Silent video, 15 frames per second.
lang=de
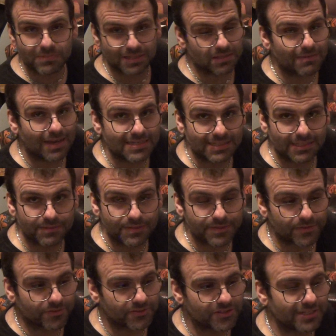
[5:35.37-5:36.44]
Ich weiß nicht, wie es
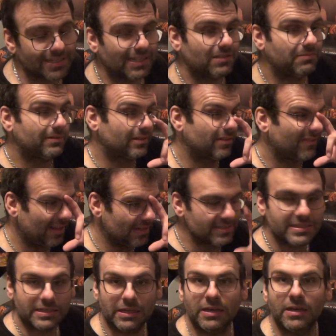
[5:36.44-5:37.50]
funktioniert. Entweder weil
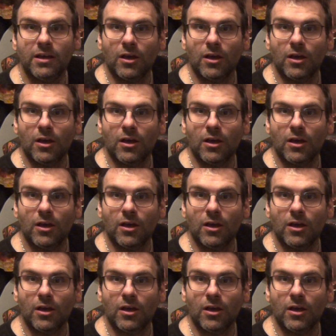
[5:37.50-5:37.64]
sie